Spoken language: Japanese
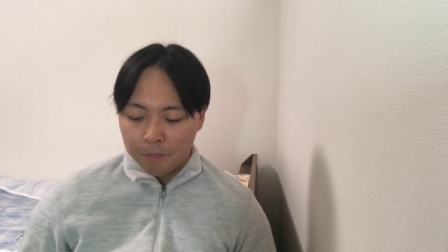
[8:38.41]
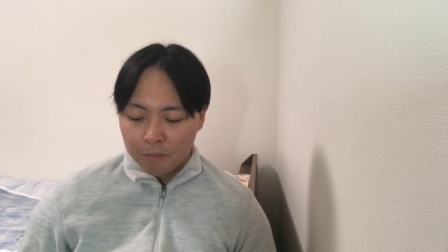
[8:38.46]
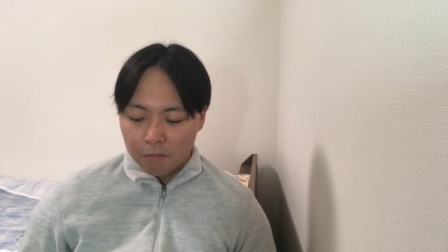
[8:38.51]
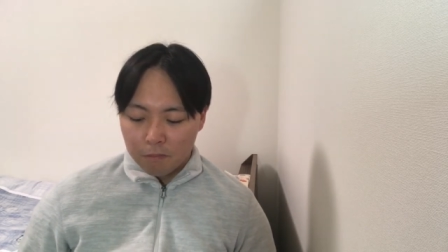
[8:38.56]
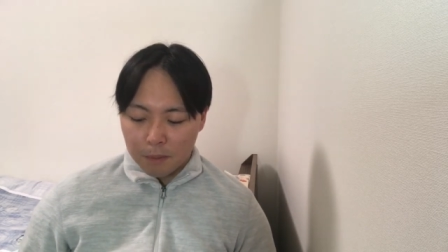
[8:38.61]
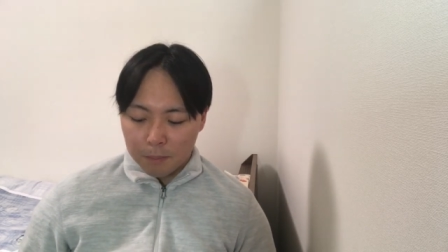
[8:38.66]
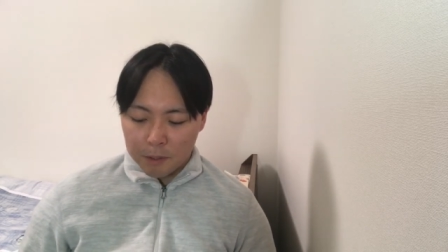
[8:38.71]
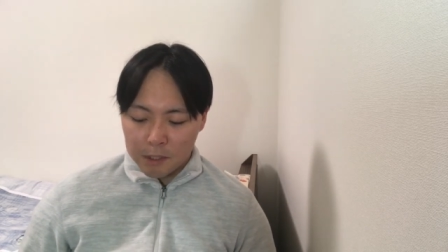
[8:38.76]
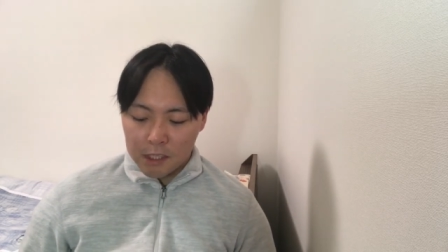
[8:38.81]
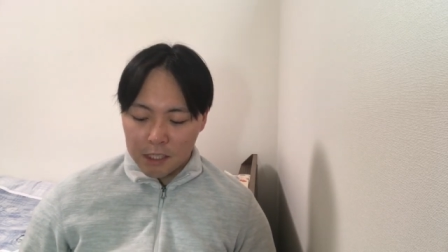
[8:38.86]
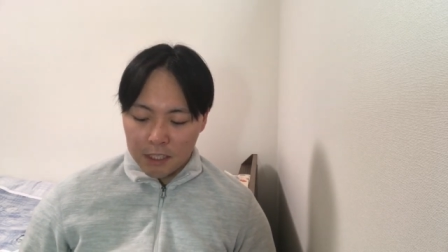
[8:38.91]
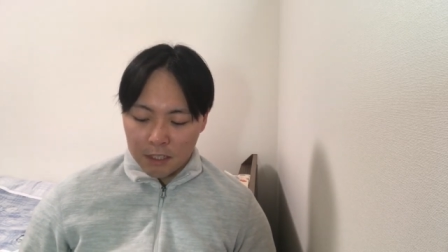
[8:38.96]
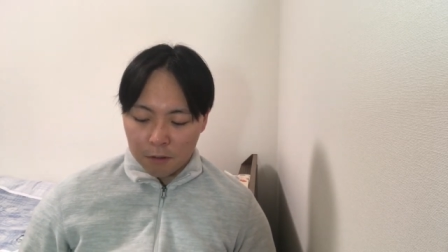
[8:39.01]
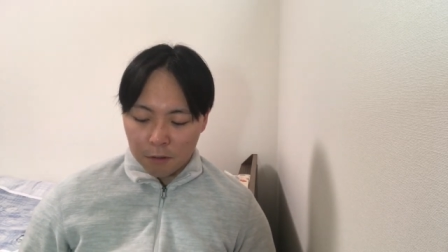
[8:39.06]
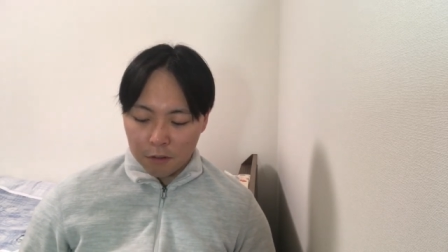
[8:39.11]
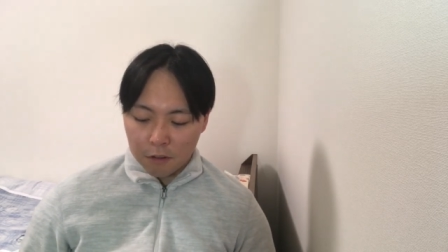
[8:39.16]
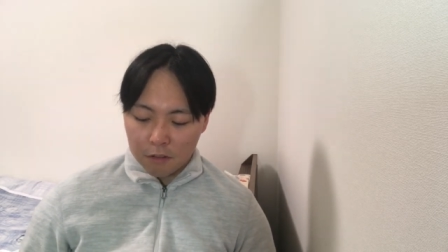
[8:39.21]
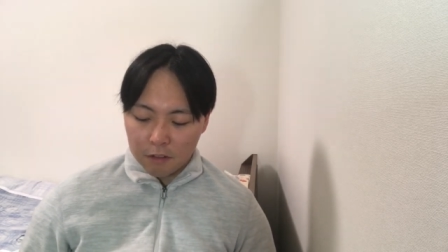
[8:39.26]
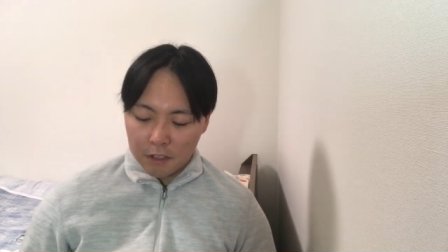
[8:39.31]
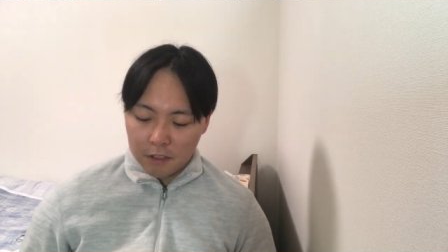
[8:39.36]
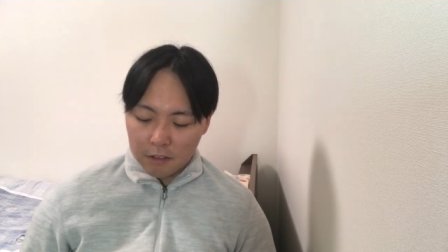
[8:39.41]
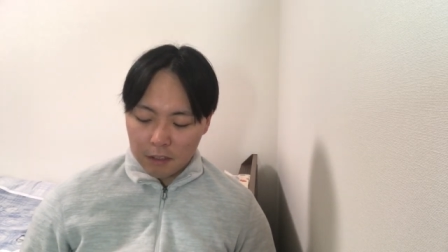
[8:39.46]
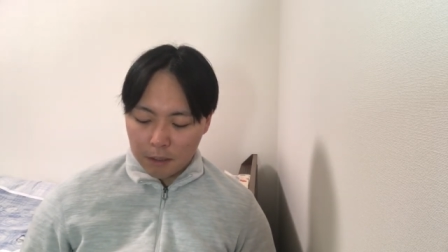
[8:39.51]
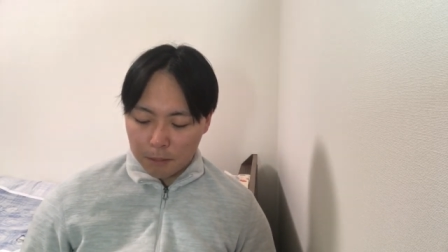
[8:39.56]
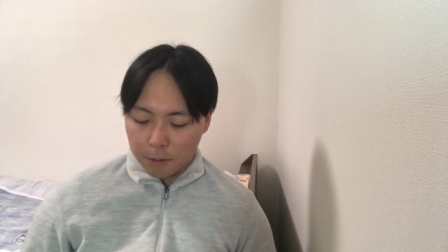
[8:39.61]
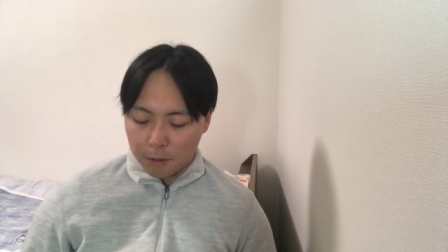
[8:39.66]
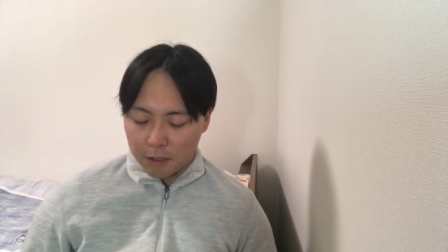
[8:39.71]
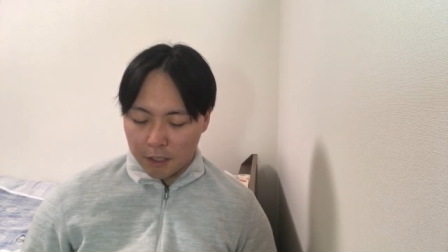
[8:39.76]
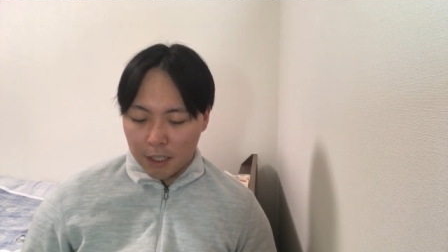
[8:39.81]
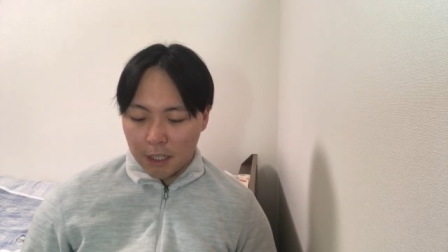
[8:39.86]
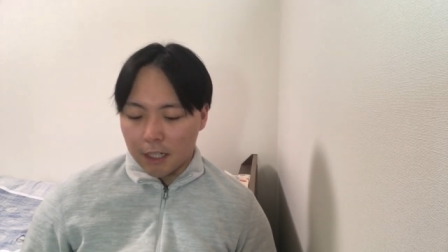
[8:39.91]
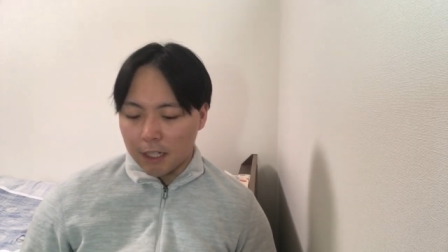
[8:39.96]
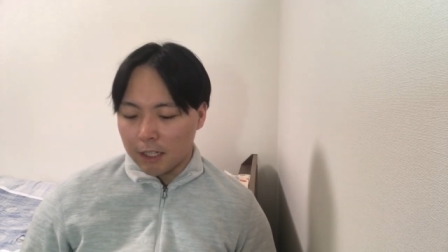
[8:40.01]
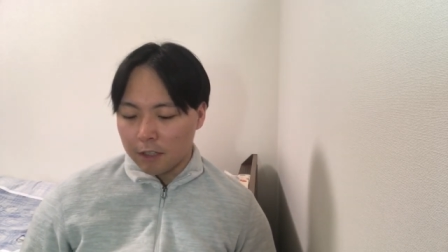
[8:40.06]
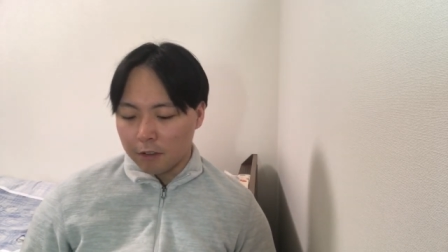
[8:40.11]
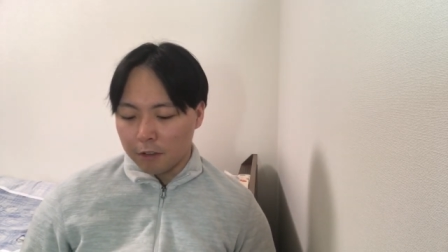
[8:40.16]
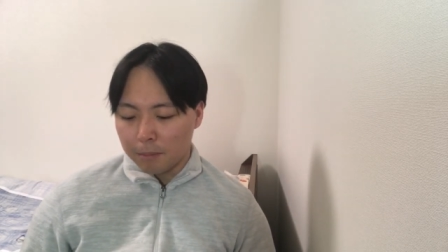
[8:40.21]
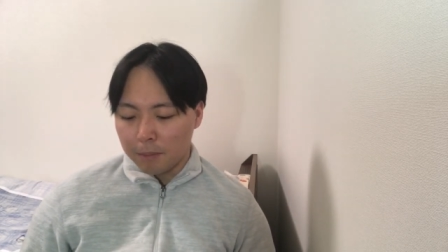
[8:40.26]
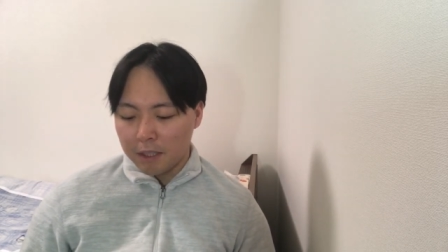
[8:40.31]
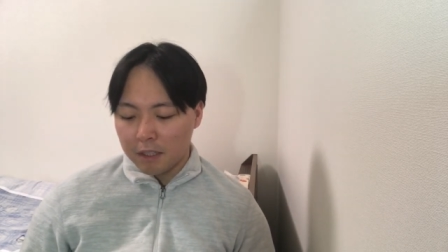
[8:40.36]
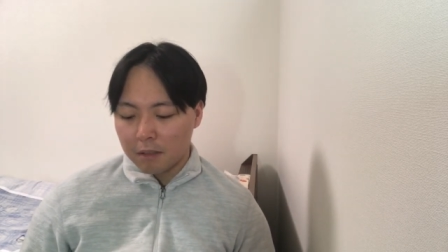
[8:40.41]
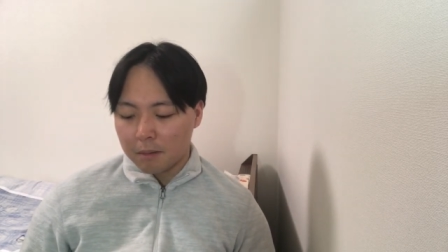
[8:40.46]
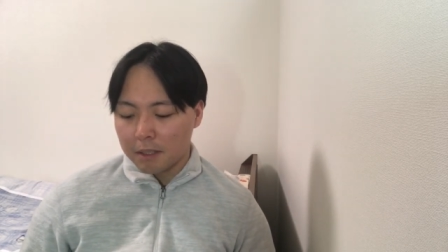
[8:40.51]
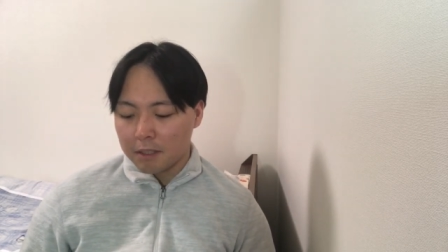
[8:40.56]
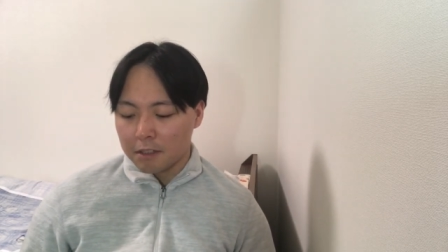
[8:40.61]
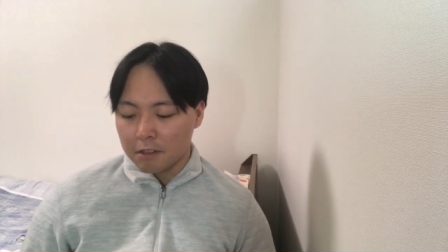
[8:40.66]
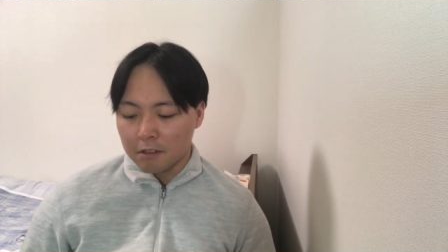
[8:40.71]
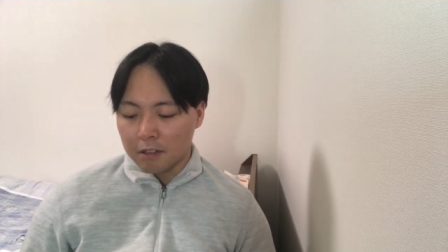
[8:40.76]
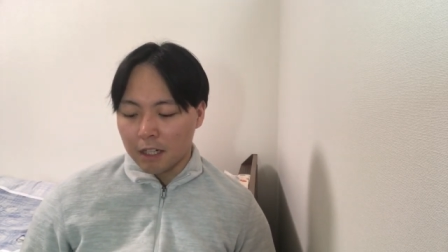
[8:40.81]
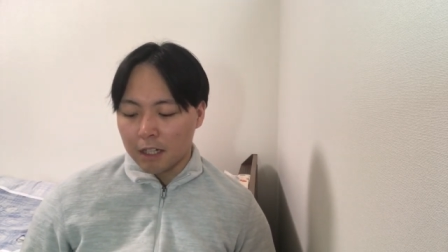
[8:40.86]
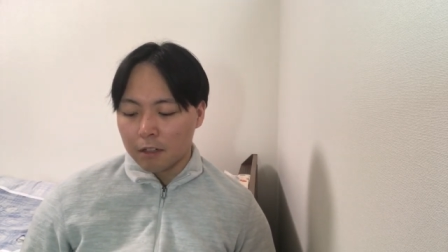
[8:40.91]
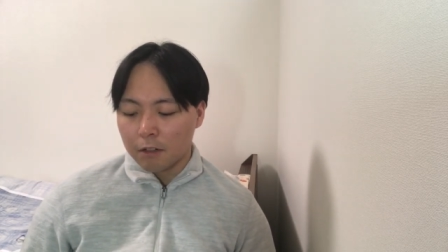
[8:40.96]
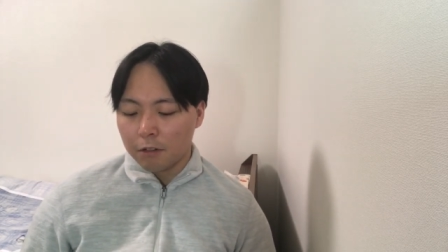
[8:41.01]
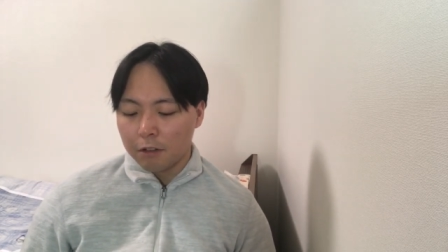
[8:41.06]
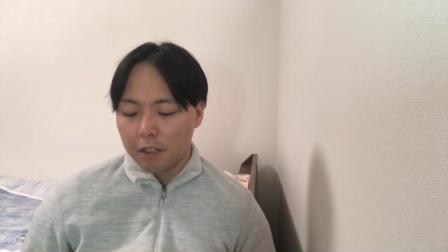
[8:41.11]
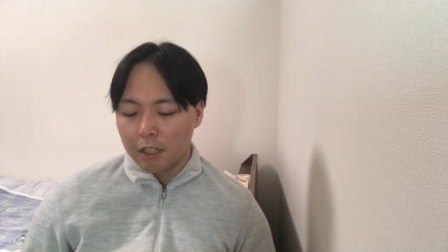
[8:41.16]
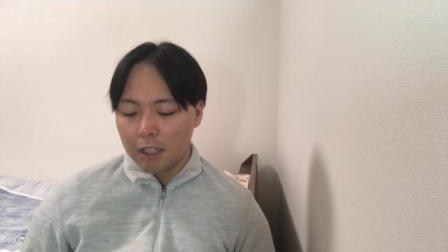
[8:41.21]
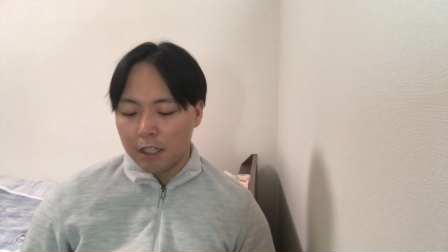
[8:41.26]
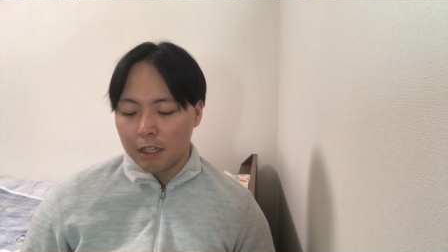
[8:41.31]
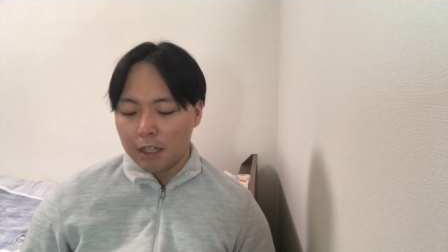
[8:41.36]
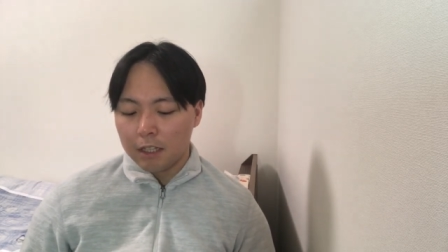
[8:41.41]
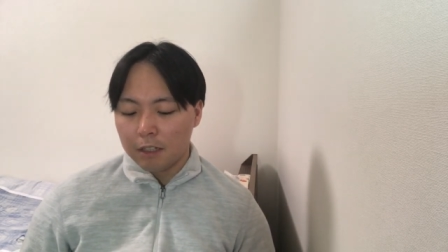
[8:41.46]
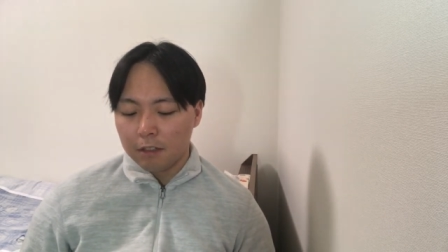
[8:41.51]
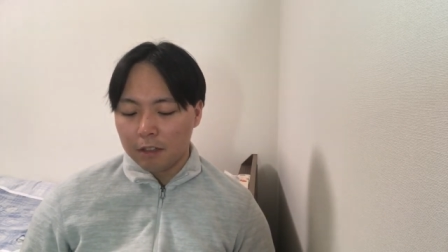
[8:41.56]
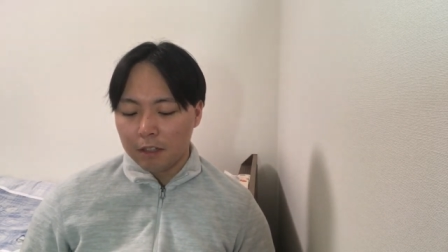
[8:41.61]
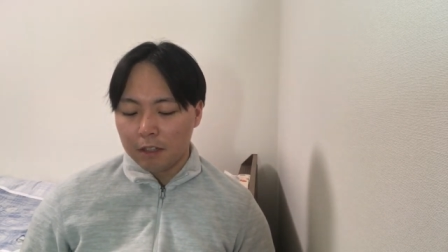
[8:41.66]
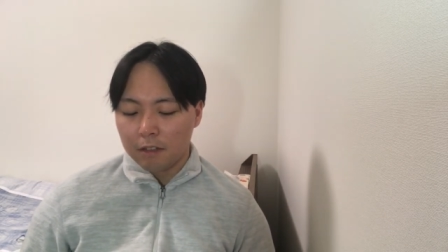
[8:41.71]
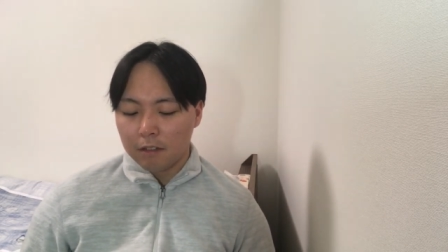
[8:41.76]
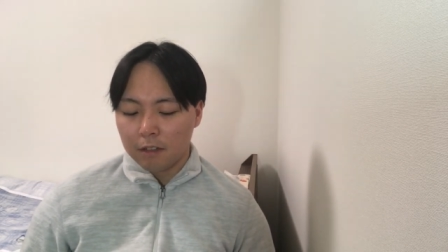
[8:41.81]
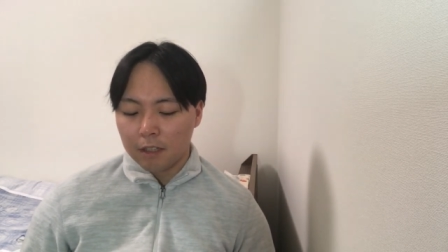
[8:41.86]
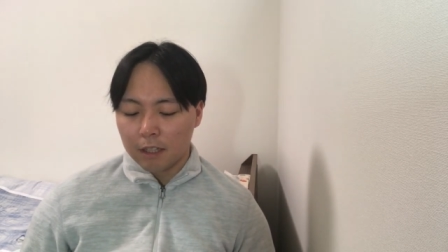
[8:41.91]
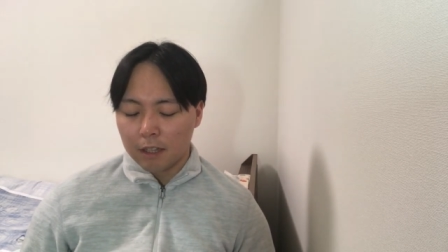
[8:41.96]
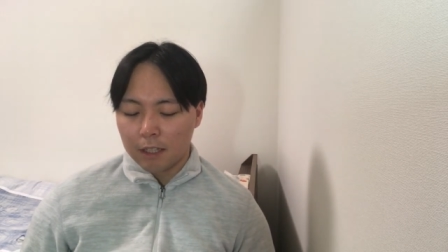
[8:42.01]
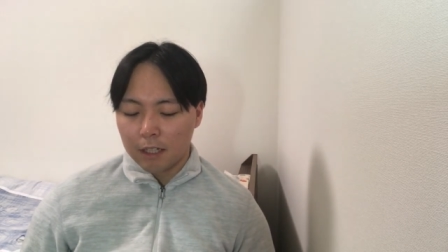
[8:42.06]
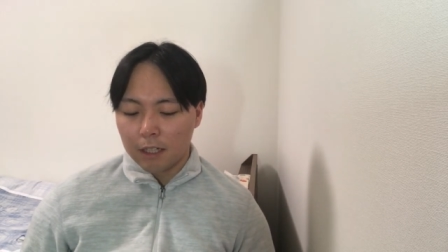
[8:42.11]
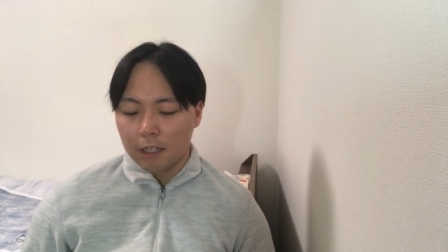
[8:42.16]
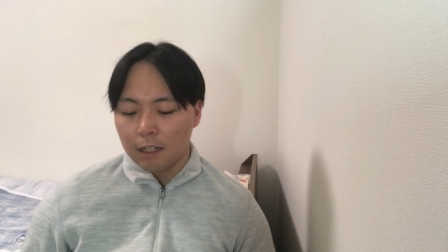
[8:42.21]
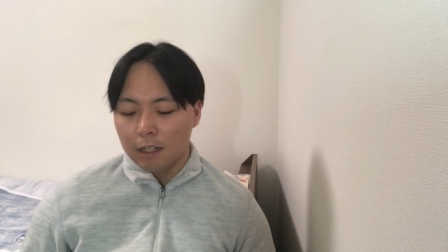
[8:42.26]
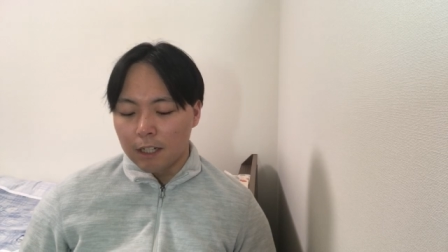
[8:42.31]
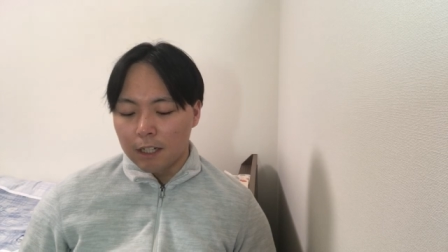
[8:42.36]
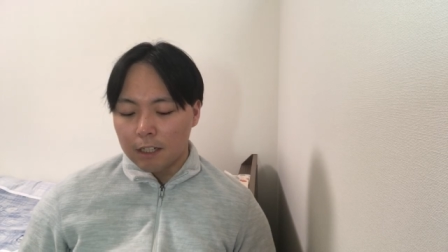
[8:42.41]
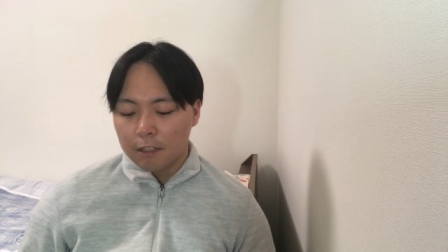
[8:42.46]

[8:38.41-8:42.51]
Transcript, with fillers: まあ、もしね本当にユタボンがあのメタバースの学校に行ってるっていうんだったら